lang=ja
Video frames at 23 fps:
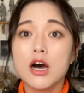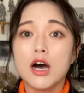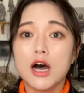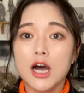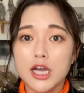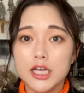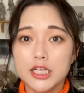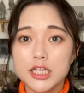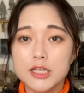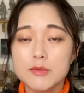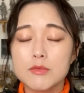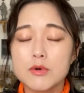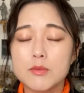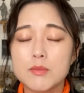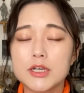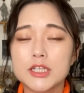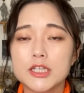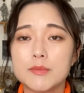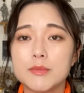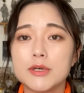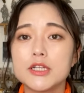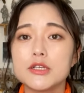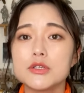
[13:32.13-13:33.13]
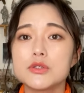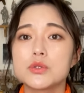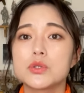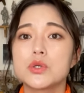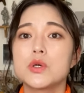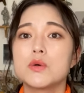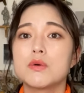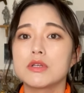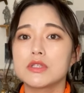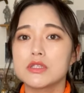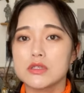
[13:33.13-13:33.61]
はいでもまだまだ修
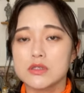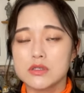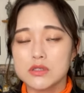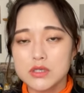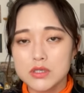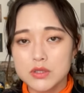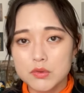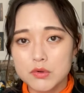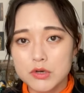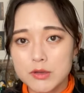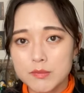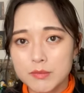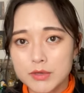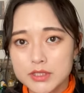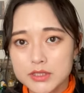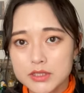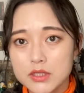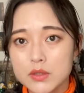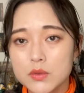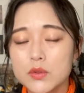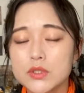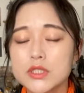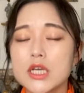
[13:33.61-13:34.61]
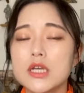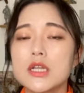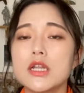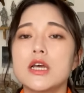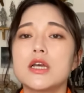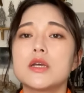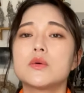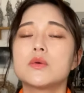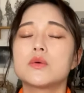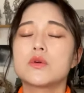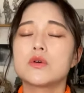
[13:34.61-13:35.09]
行は続いております幼
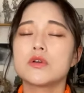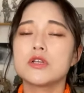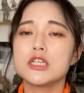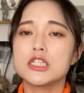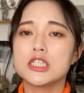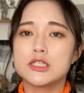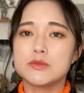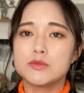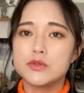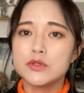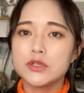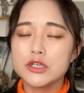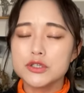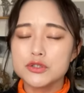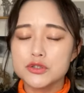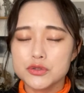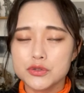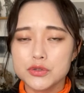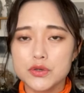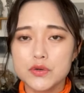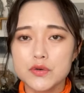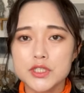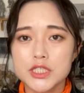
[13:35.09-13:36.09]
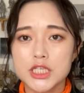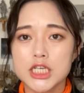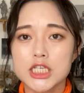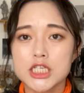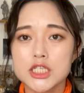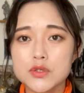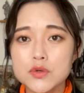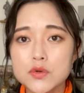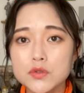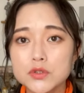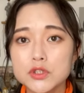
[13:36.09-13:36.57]
い頃に自分が修行した
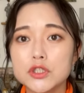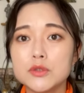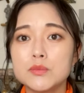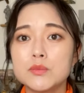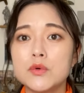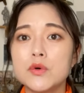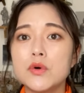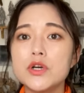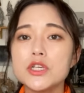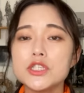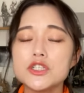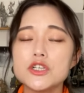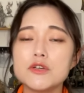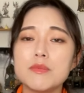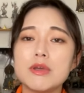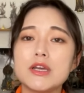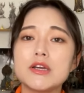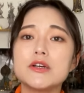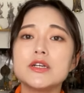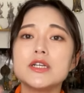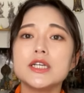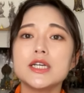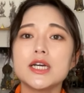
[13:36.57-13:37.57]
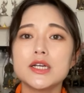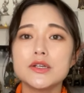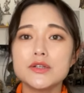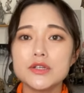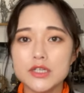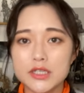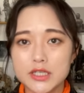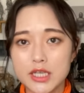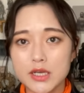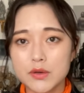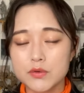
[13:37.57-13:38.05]
四国をもう一度巡り歩
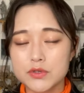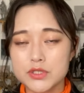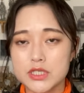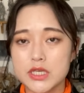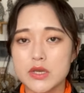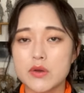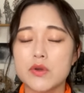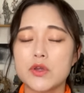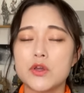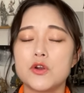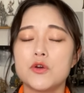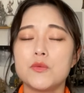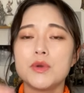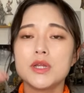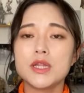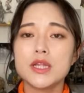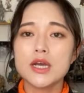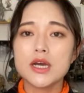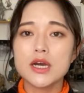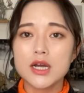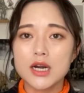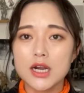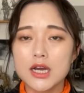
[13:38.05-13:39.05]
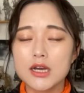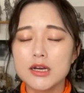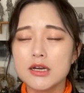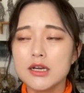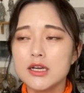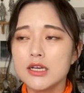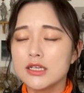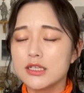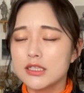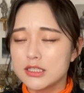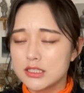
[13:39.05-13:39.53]
いて教えを広めながら
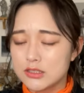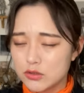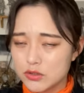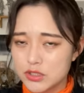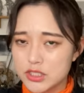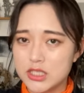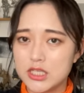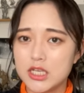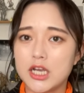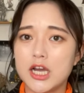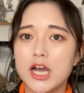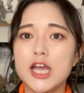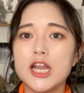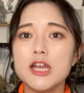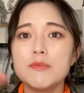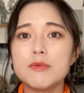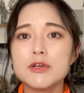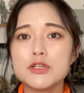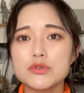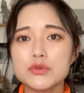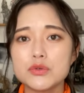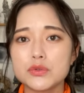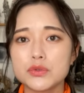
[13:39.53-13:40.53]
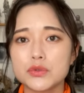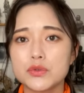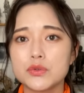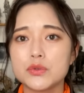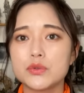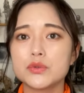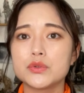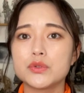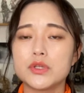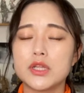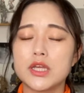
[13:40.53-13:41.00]
初心に帰りましょうという
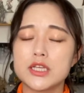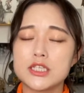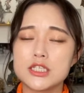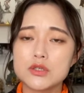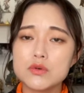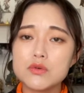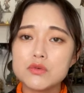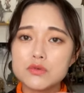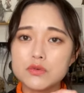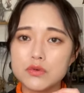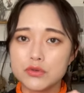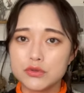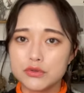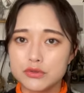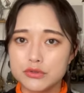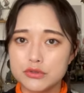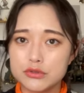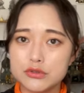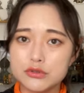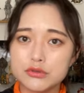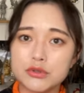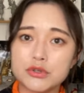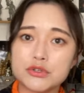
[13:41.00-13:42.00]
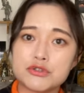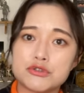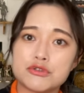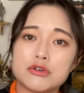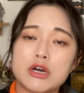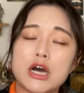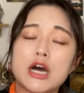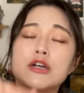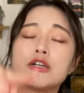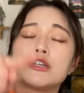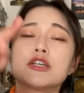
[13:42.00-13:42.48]
ことで四国をぐるっと一周
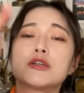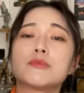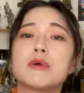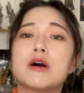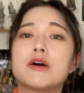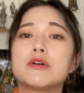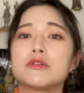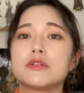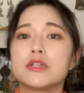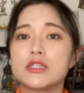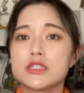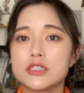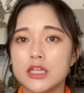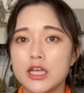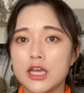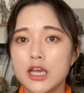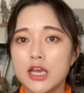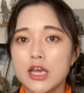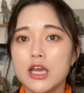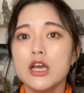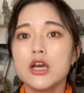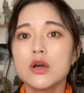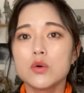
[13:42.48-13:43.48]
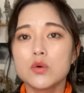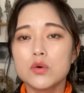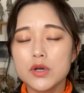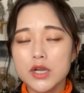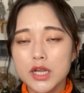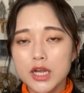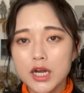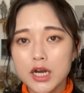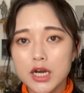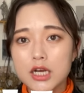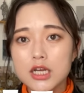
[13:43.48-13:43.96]
歩き回るんですねこ
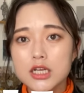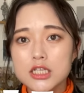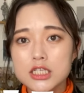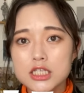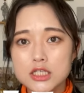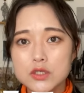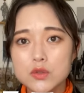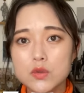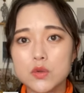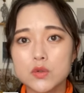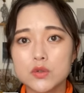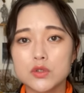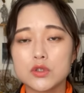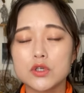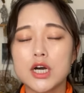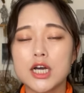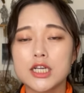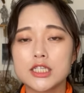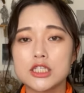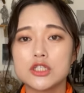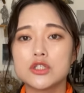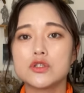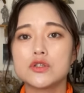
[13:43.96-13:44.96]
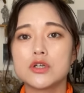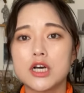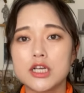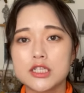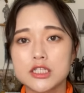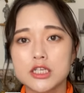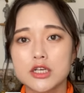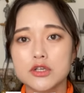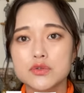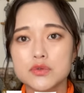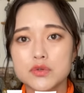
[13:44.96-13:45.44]
れが四国
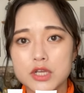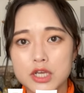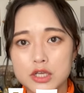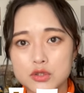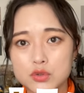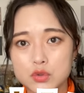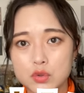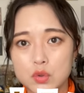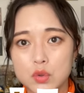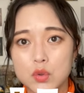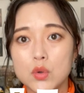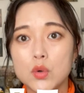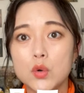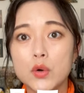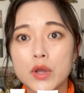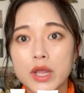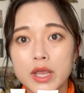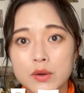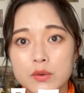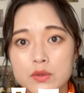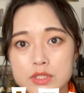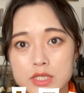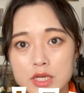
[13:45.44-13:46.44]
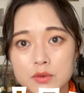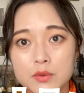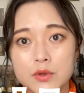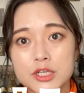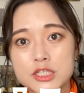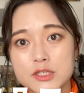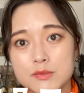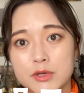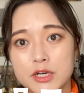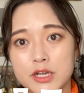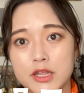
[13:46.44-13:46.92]
88カ所霊場お遍路さんの
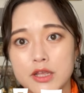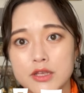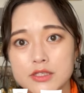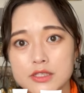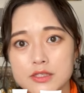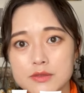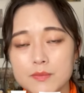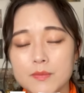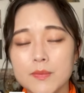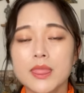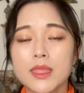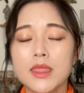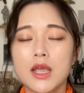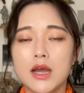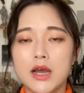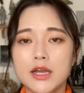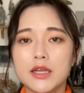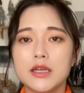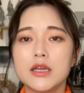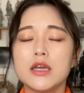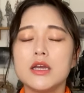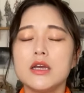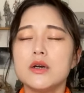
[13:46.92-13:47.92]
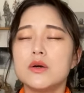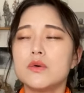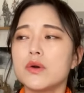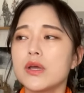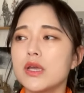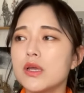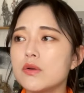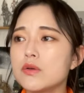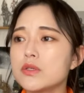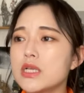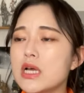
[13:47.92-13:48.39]
始まりですはい、お
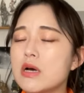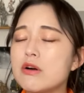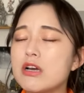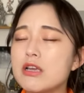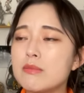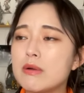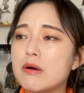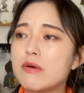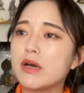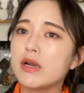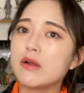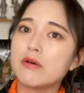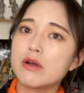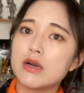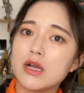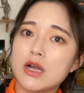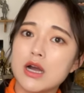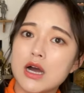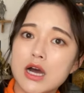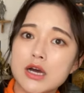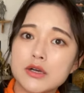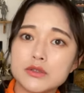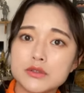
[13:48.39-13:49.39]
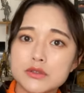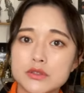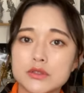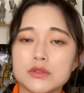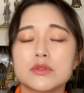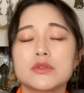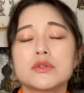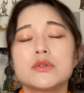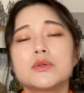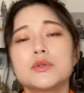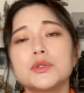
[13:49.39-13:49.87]
遍路さんを今我々が歩く
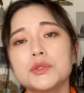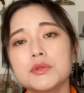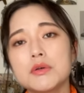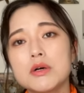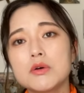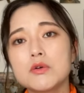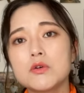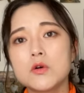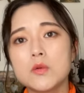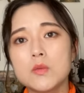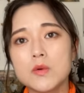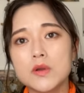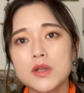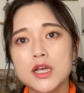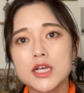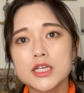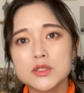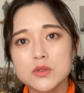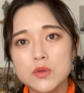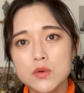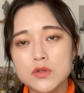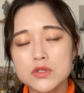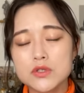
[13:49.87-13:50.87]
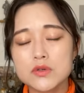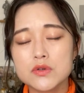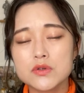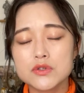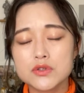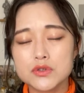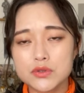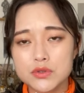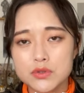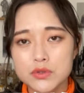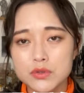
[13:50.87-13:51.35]
ということは弘法大師当時の
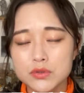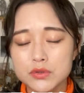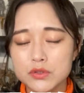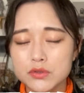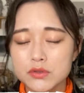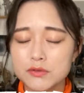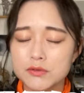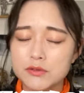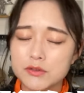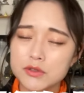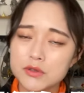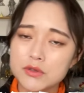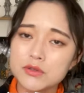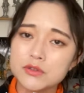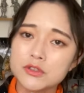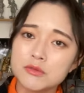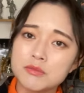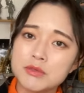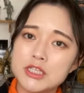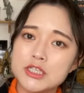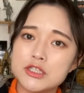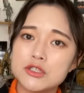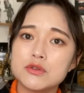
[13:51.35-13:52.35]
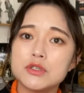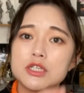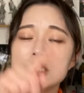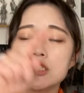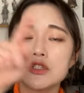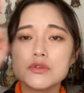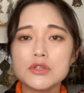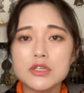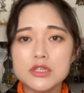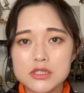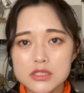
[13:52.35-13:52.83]
修行と布教の道を一
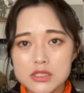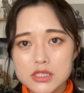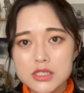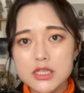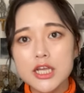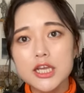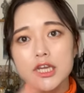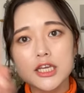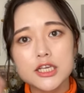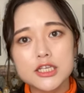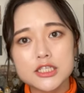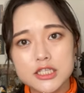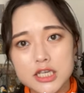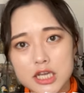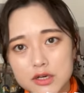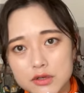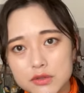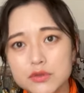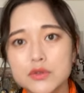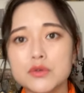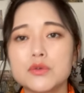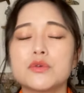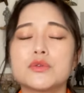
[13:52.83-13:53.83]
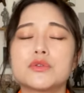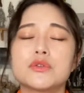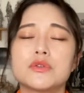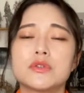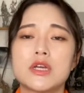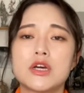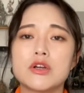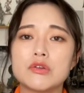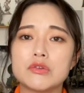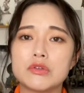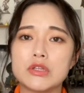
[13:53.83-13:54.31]
緒に追体験しているということに
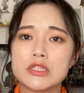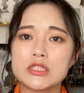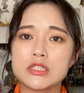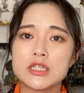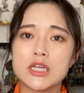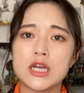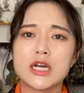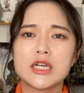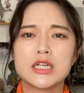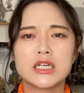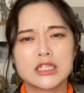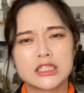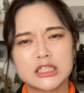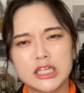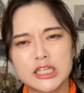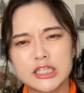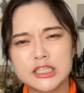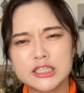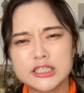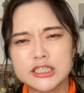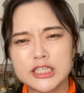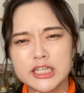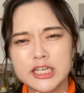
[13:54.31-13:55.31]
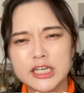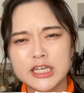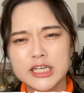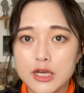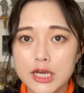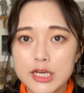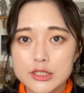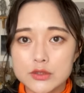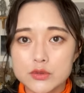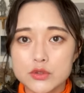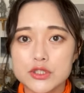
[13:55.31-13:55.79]
なるんですねありがたいですね
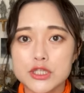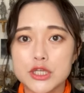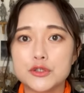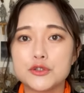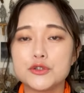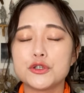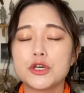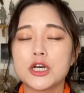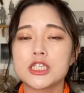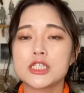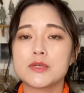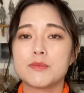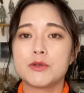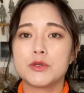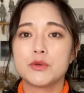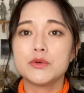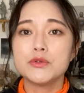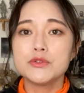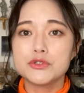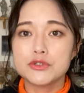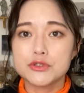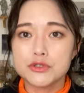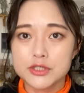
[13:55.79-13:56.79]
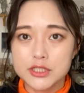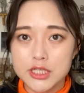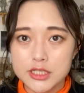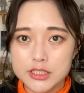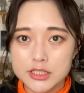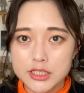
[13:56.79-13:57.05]
はいそして空海様43